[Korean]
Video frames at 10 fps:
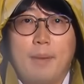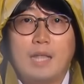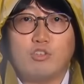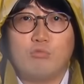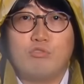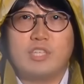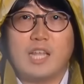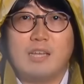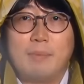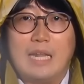파주
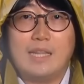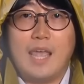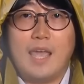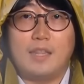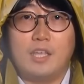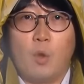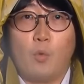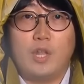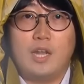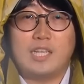문산읍 일대에는
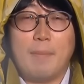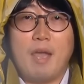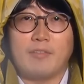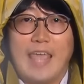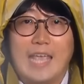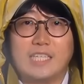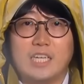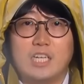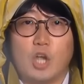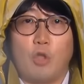오늘 새벽 네
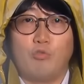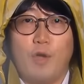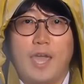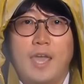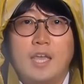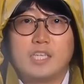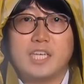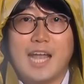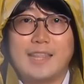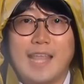시를 전후해
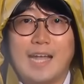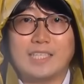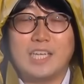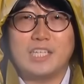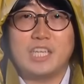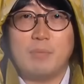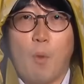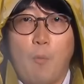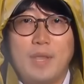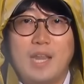시간당
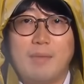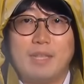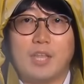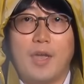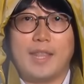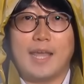칠십오 밀리미터에